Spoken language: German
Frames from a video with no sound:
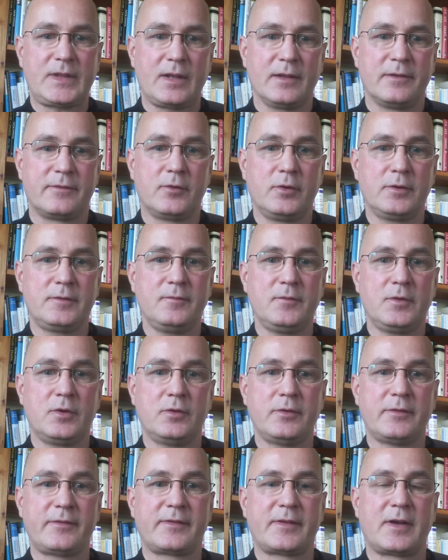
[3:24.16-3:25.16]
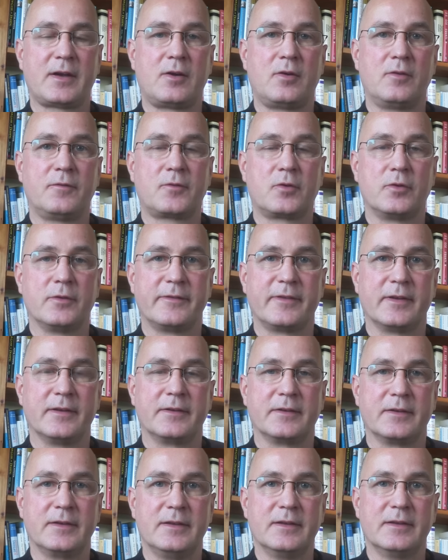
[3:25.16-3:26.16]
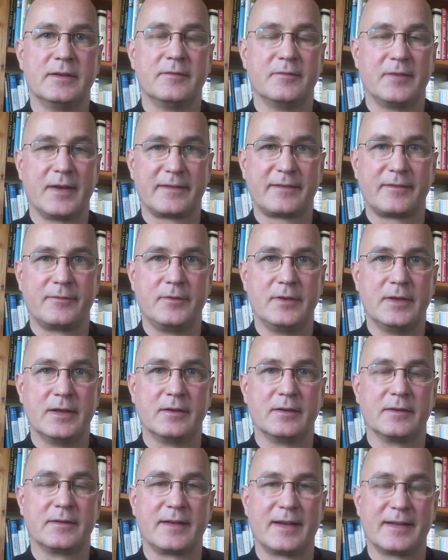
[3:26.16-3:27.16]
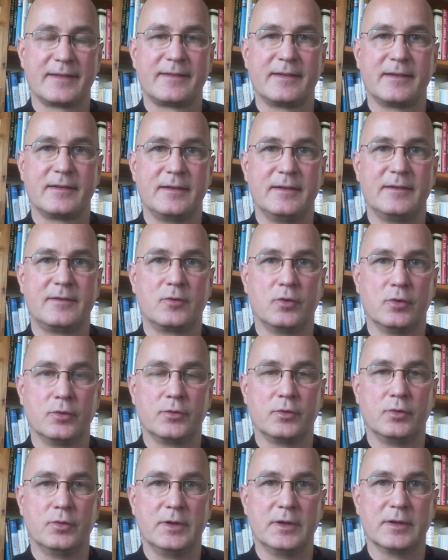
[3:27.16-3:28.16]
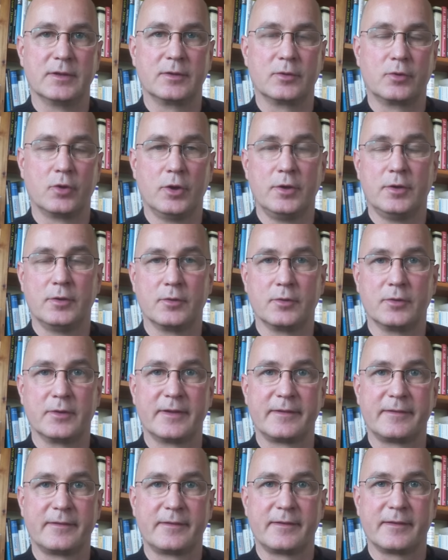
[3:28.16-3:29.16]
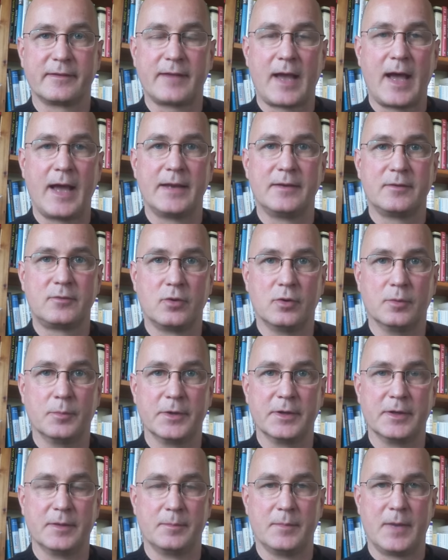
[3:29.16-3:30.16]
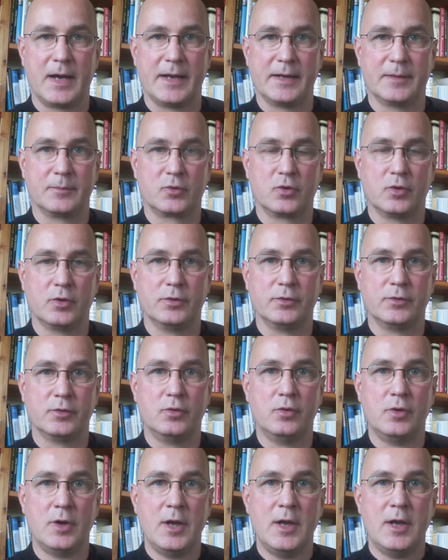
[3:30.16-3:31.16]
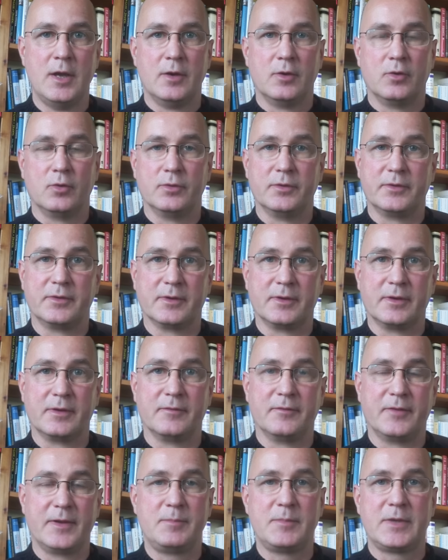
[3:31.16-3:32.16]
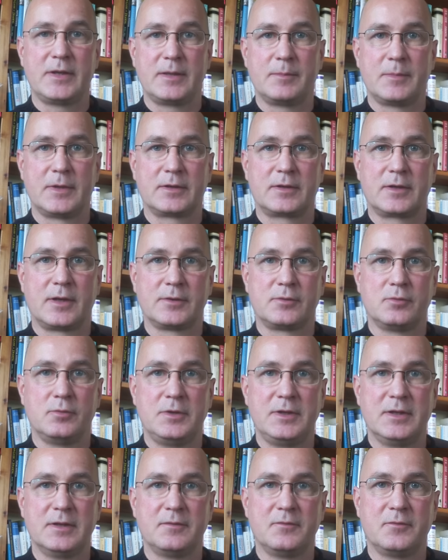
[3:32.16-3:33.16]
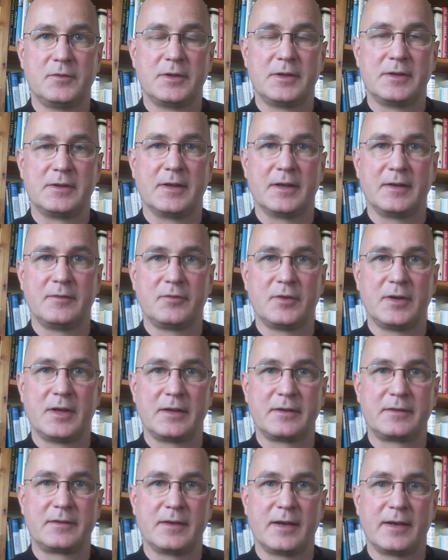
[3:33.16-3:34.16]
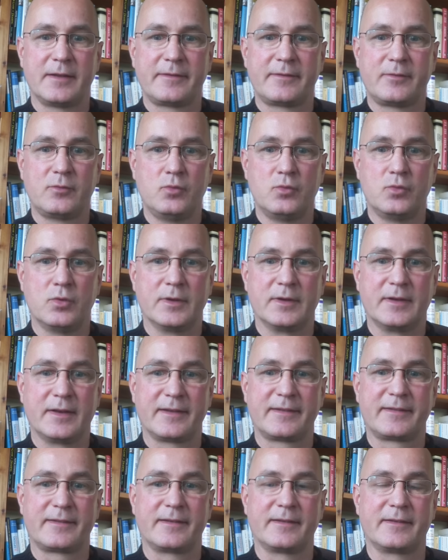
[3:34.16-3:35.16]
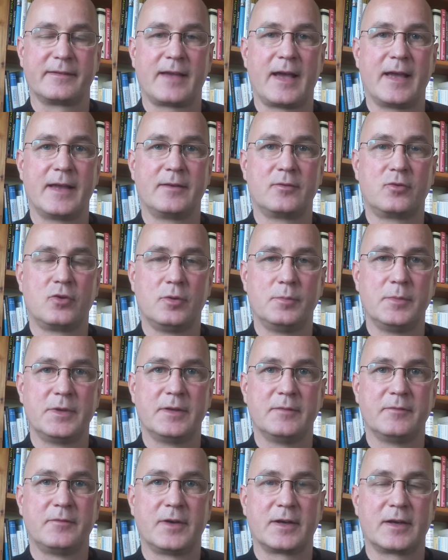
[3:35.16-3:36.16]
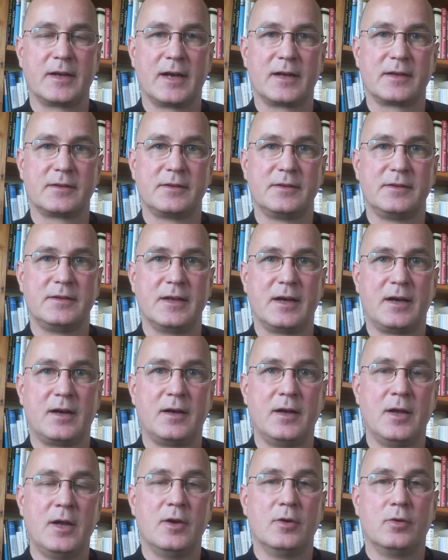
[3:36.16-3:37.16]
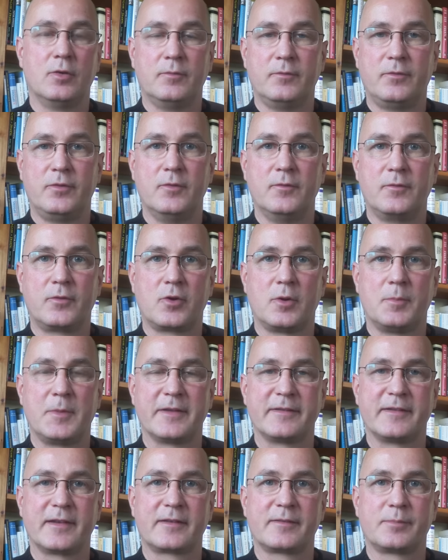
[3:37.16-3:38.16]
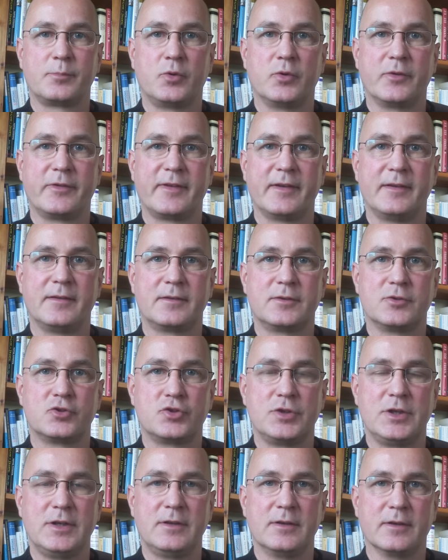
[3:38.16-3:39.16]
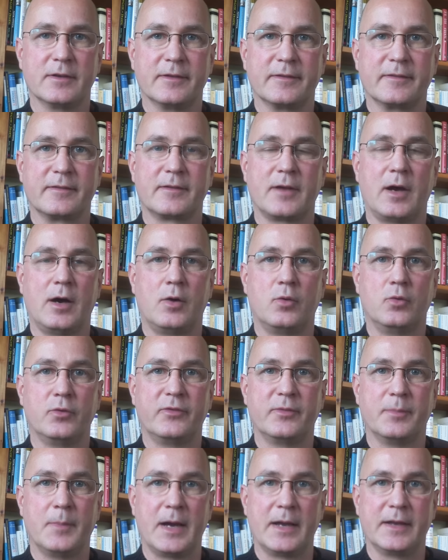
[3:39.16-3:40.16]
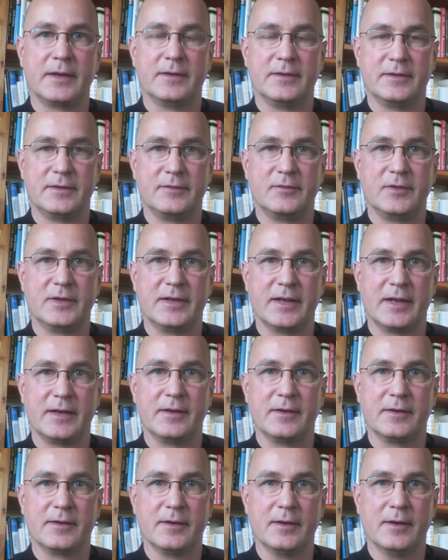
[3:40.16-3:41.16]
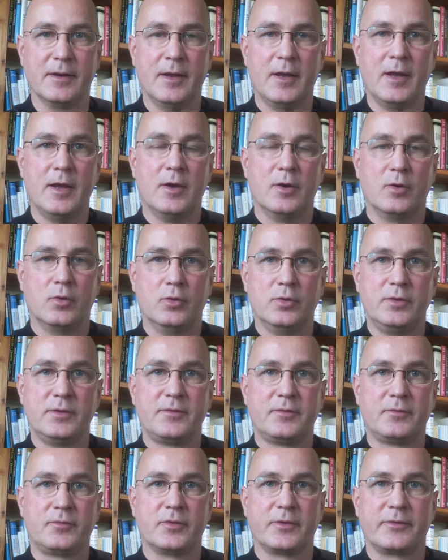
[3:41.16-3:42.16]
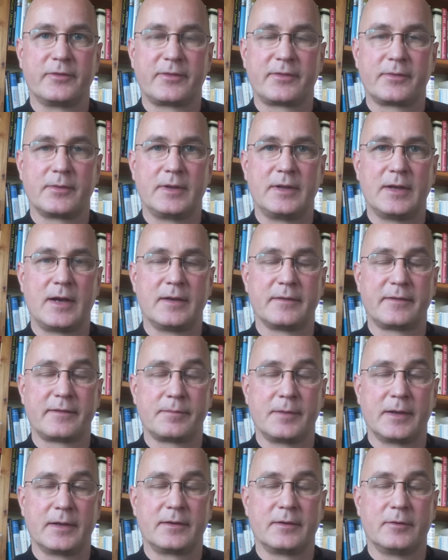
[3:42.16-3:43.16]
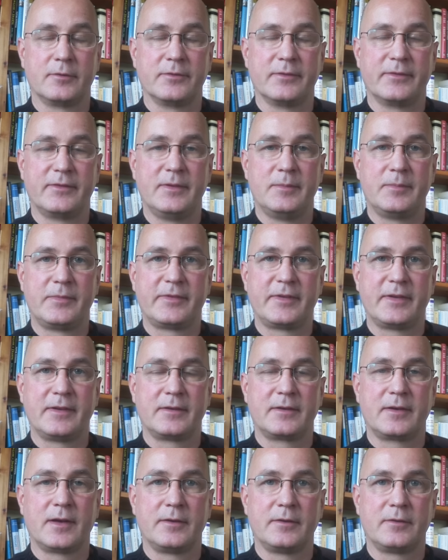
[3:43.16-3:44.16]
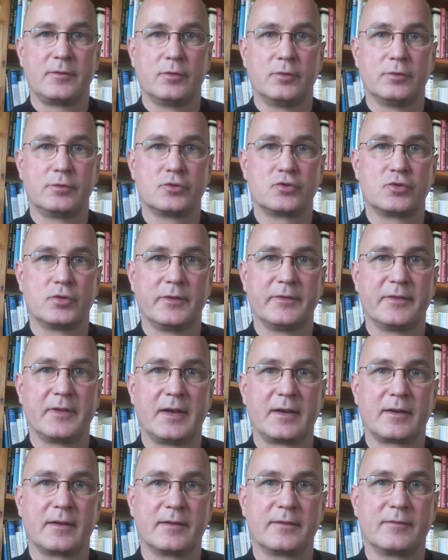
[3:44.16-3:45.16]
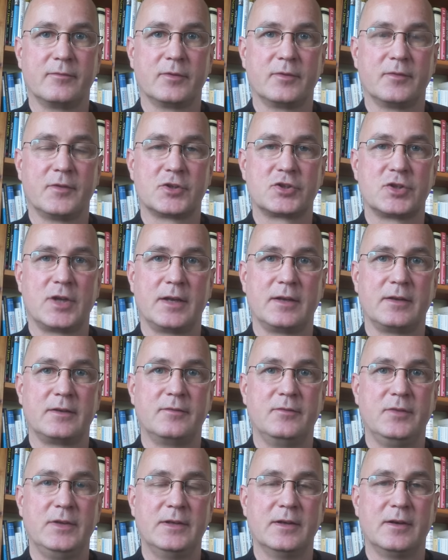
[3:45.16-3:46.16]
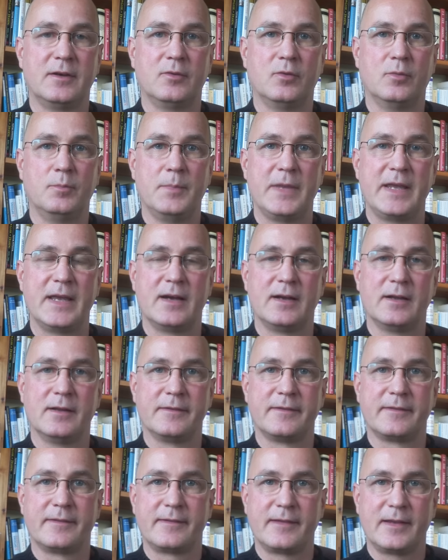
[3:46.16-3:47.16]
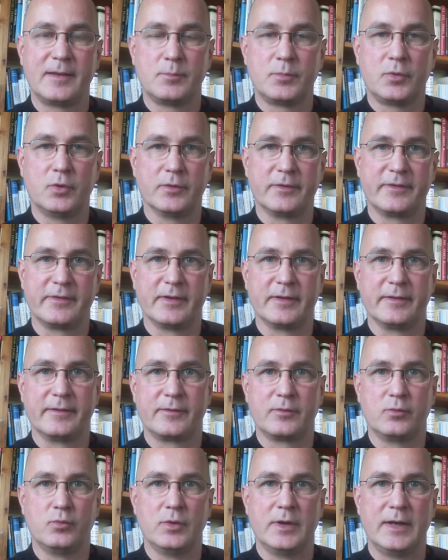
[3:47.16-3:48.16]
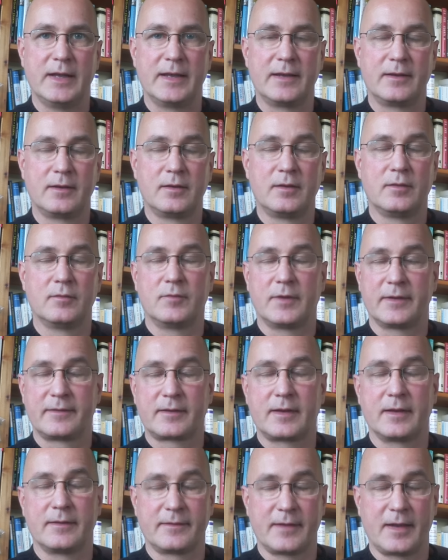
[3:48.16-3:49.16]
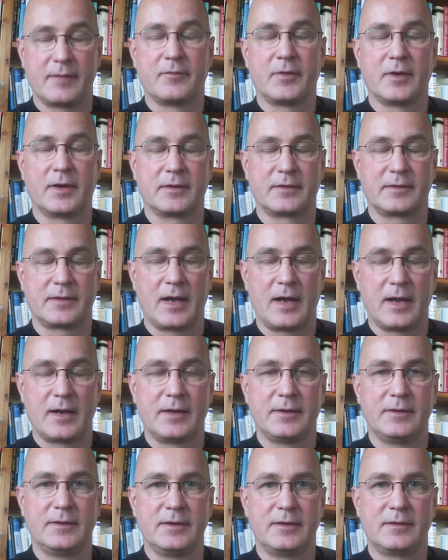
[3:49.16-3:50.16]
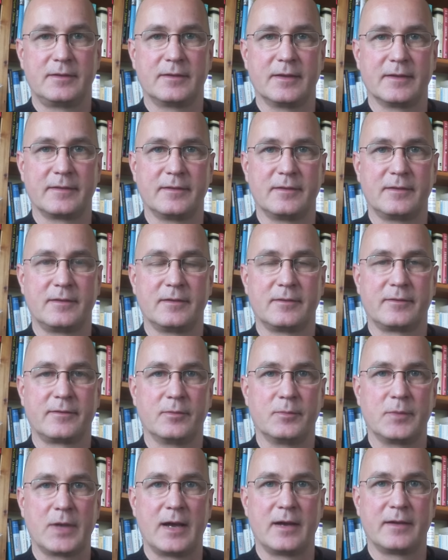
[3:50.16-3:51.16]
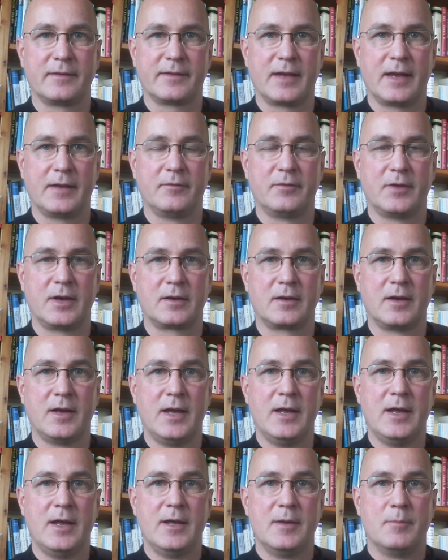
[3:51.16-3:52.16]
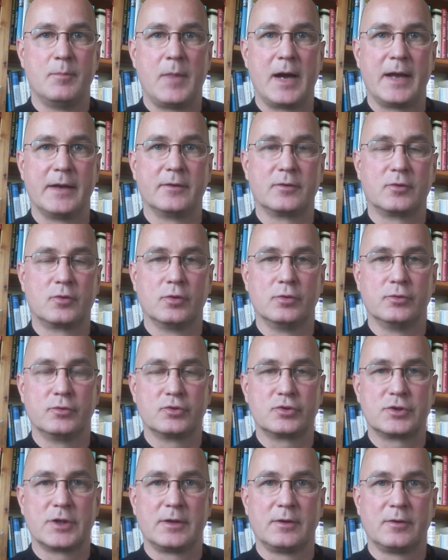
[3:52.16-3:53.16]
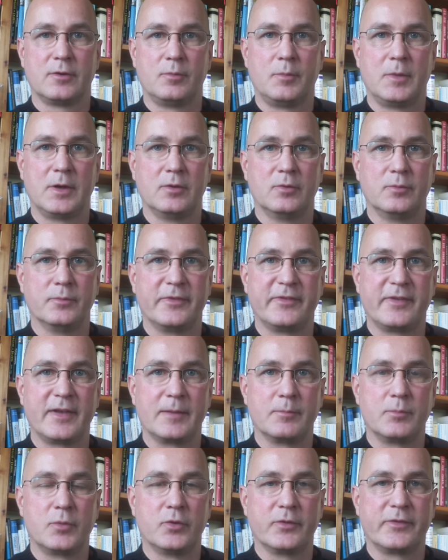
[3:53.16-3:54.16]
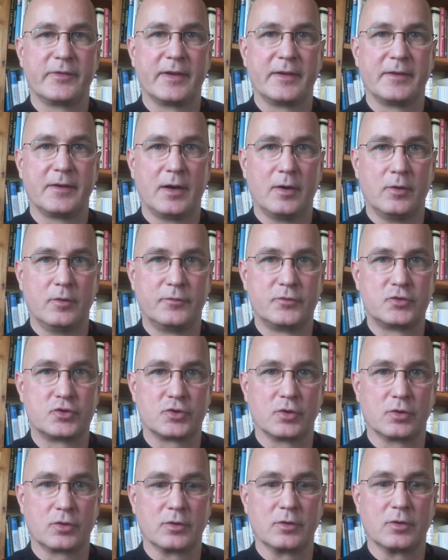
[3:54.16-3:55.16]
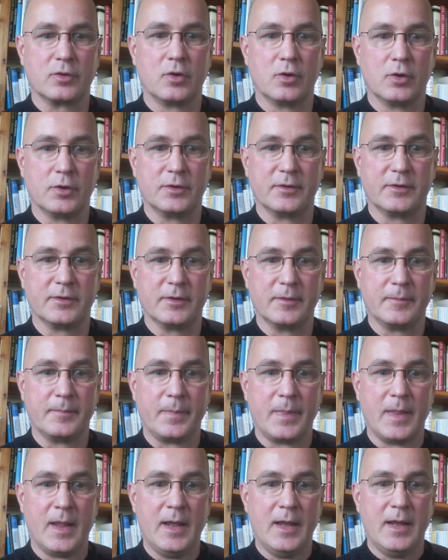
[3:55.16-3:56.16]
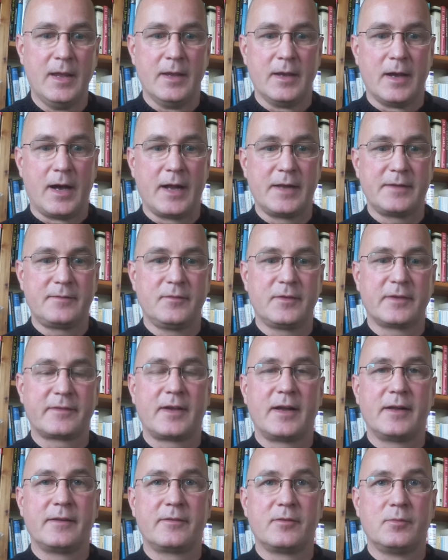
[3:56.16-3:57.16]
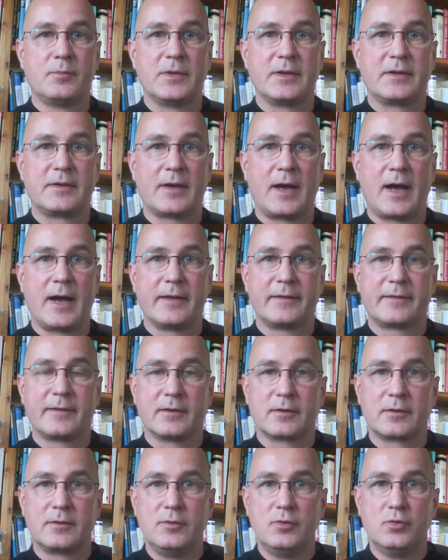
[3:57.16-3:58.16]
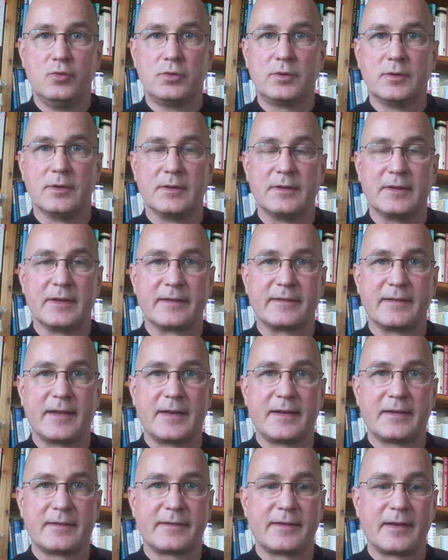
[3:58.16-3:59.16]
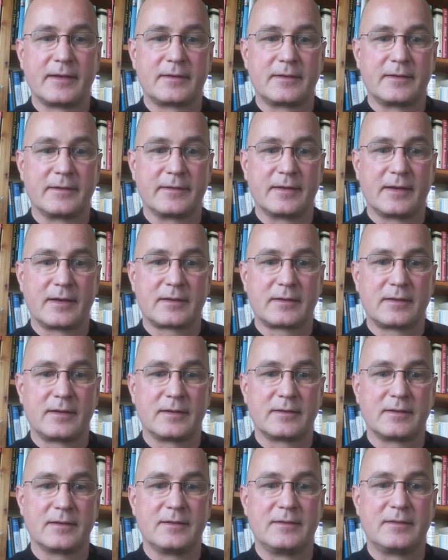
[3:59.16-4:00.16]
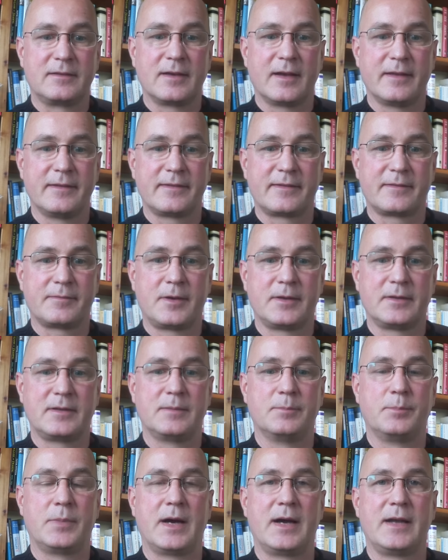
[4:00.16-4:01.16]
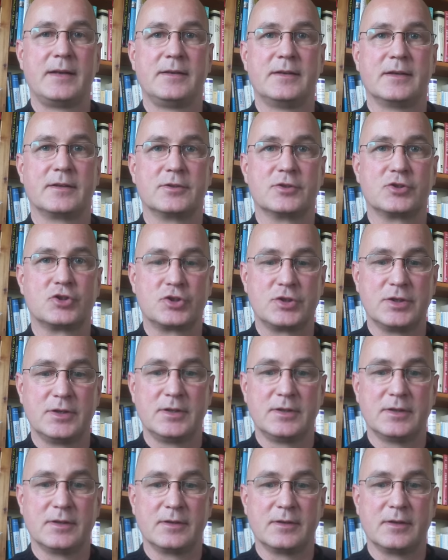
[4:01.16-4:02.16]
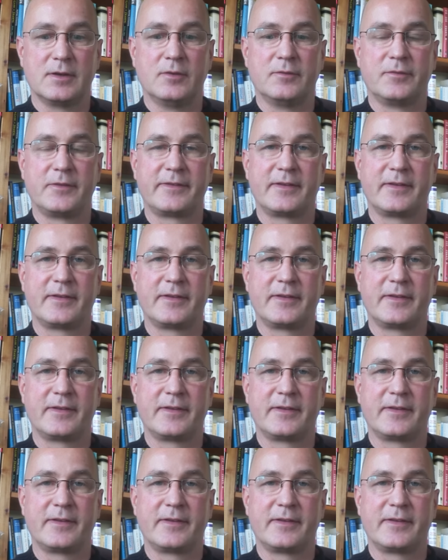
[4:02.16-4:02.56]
sollten wir uns darauf konzentrieren, was wir tatsächlich kontrollieren können. Und das ist das Einkommen in meinem Konto. Und äh, wenn mir jemand gratulieren will, dann vielleicht dazu, dass das Einkommen im vergangenen Jahr um 5,6 Prozent gestiegen ist aus meinen Dividenden. Und fürs Jahr 2017 kann ich heute schon sagen, es wird wahrscheinlich wieder um mehr als 10 Prozent zulegen, was ganz einfach daran liegt, dass ich zum Jahresanfang meinen Kontostand nochmal um 10 Prozent aufstocken konnte. Halten wir es also mit Isaac Newton, der seinerzeit gesagt hat, ich kann zwar die Bahn der Gestirne auf